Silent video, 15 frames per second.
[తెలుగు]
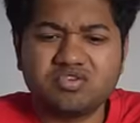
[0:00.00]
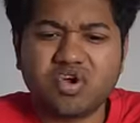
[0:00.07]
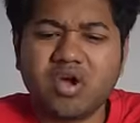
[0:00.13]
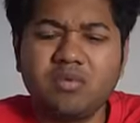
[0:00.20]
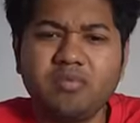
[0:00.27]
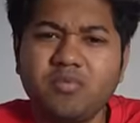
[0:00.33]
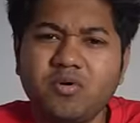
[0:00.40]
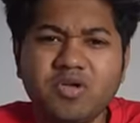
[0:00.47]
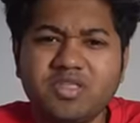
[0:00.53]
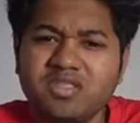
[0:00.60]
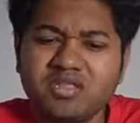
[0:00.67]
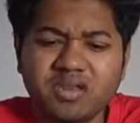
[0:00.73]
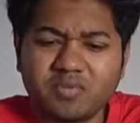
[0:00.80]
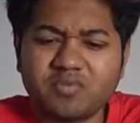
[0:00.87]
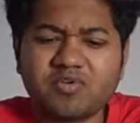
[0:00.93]
జాబ్
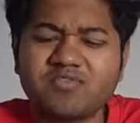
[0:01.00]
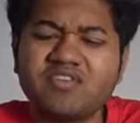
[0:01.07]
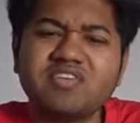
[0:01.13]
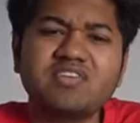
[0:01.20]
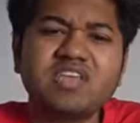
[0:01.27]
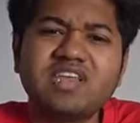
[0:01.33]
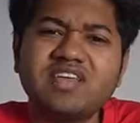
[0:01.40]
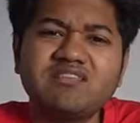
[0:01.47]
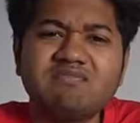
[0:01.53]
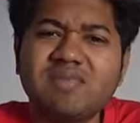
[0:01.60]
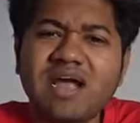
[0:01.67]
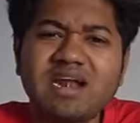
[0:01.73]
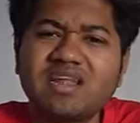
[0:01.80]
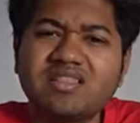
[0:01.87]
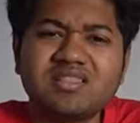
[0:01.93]
పోయింది నా ప్రొఫెషనల్ లైఫ్
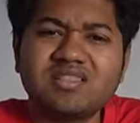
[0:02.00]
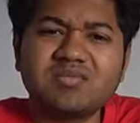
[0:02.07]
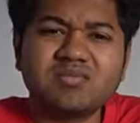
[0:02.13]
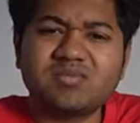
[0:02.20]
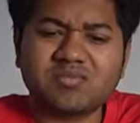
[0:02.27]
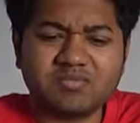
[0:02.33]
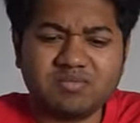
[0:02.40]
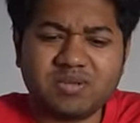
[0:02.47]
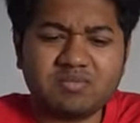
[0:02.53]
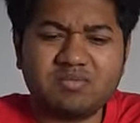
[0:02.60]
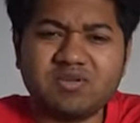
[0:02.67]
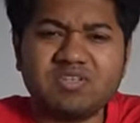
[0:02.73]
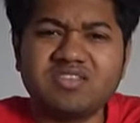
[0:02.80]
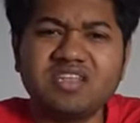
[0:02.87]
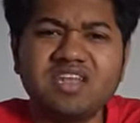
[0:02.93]
బ్యాడ్ అంతే బ్రో మై
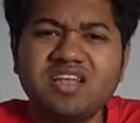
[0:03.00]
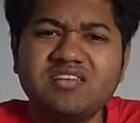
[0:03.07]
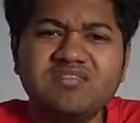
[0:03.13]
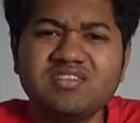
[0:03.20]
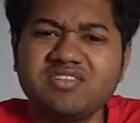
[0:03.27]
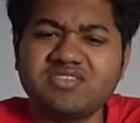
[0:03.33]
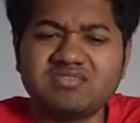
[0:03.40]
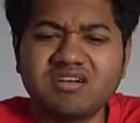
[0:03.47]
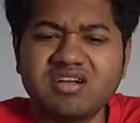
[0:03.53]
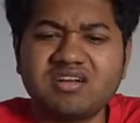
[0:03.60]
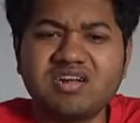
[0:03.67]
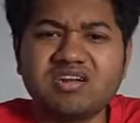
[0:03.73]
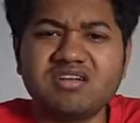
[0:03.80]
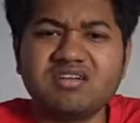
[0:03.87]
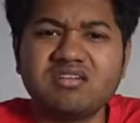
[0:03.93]
పర్సనల్ లైఫ్ ఈజ్
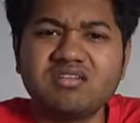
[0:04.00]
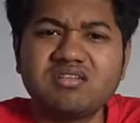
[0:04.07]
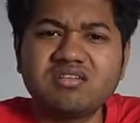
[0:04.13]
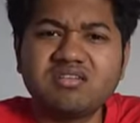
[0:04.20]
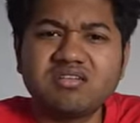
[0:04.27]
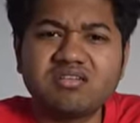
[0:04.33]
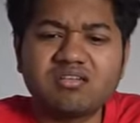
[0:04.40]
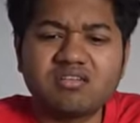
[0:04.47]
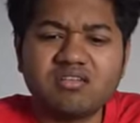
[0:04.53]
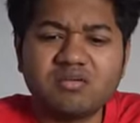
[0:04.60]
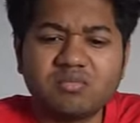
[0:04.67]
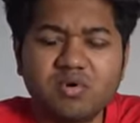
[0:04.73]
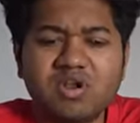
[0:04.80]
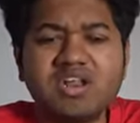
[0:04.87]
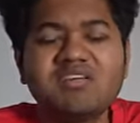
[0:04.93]
సార్టెడ్
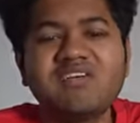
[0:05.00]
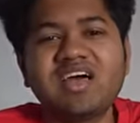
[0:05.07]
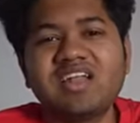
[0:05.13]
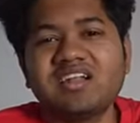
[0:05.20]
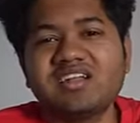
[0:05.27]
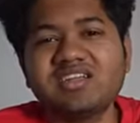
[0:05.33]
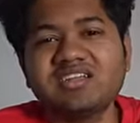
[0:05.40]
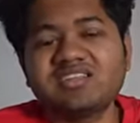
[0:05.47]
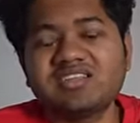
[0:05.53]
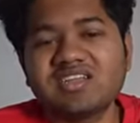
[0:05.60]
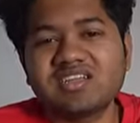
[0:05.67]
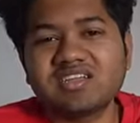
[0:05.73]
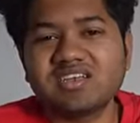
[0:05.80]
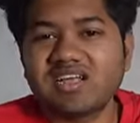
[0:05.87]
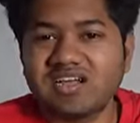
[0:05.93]
మొన్నే వ్యాలంటైన్స్
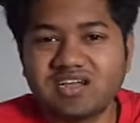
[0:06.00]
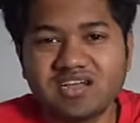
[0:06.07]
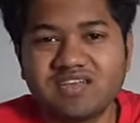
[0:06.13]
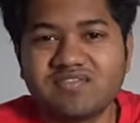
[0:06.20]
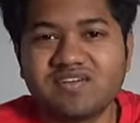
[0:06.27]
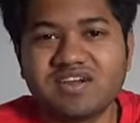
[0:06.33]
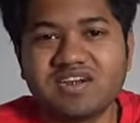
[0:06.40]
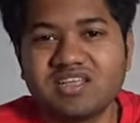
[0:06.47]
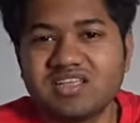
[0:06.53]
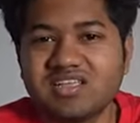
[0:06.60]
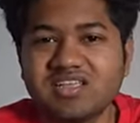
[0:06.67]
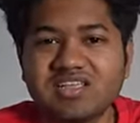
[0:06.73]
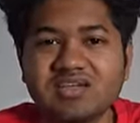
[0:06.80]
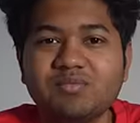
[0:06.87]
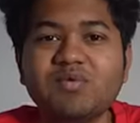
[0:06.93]
డేకి నా గర్ల్
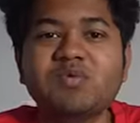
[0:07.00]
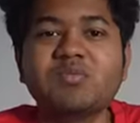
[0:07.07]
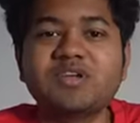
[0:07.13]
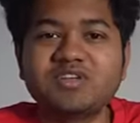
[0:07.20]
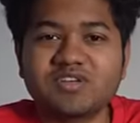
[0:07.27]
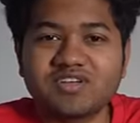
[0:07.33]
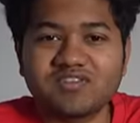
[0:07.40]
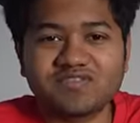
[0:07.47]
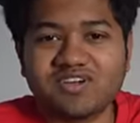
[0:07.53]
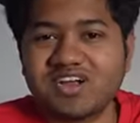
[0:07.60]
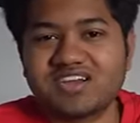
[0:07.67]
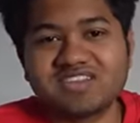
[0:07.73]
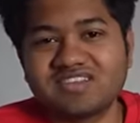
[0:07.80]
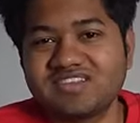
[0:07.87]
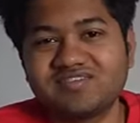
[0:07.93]
ఫ్రెండ్కి బుక్ మై షో గిఫ్ట్
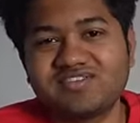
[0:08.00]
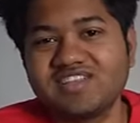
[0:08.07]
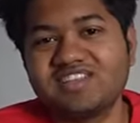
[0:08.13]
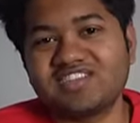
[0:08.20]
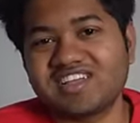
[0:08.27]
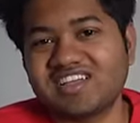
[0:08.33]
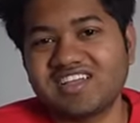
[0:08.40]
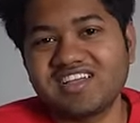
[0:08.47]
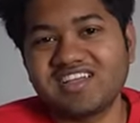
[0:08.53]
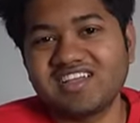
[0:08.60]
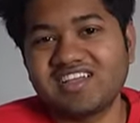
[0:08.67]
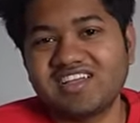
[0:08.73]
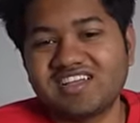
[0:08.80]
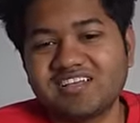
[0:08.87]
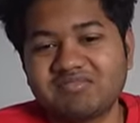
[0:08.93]
కార్డ్స్ గిఫ్ట్ ఇచ్చా
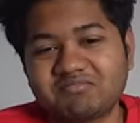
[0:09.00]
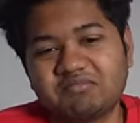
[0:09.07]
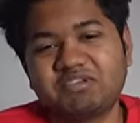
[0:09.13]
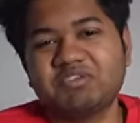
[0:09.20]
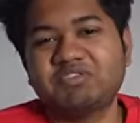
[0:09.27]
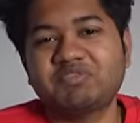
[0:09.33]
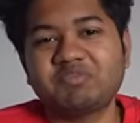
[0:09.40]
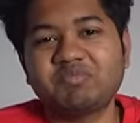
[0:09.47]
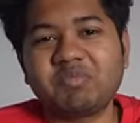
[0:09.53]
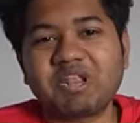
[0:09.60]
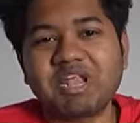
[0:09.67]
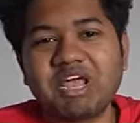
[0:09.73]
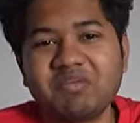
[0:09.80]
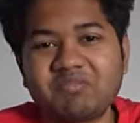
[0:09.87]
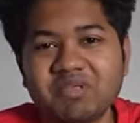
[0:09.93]
షీ
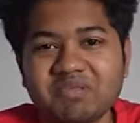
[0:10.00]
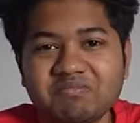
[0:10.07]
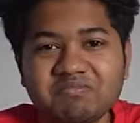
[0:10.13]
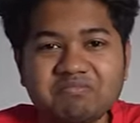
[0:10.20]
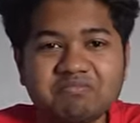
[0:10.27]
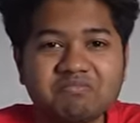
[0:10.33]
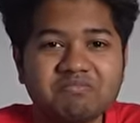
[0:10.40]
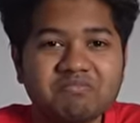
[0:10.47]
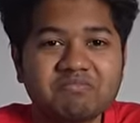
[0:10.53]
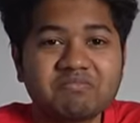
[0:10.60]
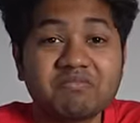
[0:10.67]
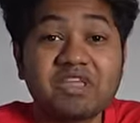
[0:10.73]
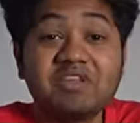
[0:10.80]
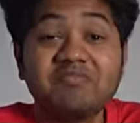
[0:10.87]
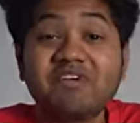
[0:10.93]
సూపర్ హ్యాపీ
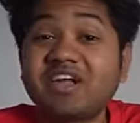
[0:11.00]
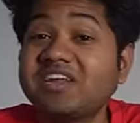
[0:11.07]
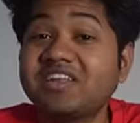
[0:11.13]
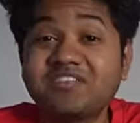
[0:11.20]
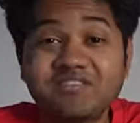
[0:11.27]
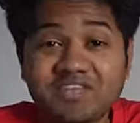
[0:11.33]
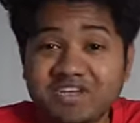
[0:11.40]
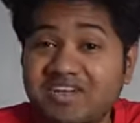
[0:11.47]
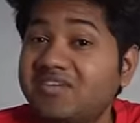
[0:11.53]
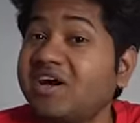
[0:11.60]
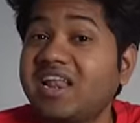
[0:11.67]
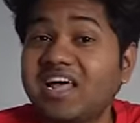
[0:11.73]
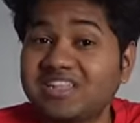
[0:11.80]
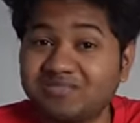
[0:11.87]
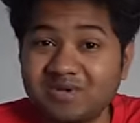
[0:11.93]
ఇన్ఫ్యాక్ట్ ఈ వీక్
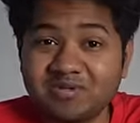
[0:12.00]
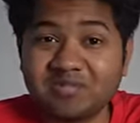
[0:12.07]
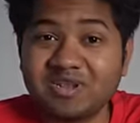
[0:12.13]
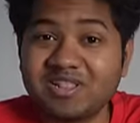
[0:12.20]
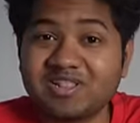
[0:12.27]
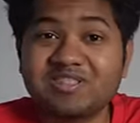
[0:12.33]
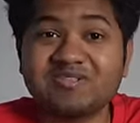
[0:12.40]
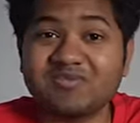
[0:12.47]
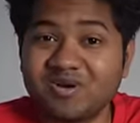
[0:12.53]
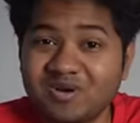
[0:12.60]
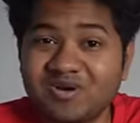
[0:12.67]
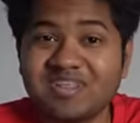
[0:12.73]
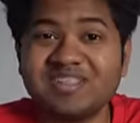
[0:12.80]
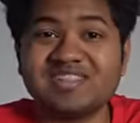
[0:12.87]
వాళ్ళ హస్బెండ్ పిల్లలతో సినిమాకి కూడా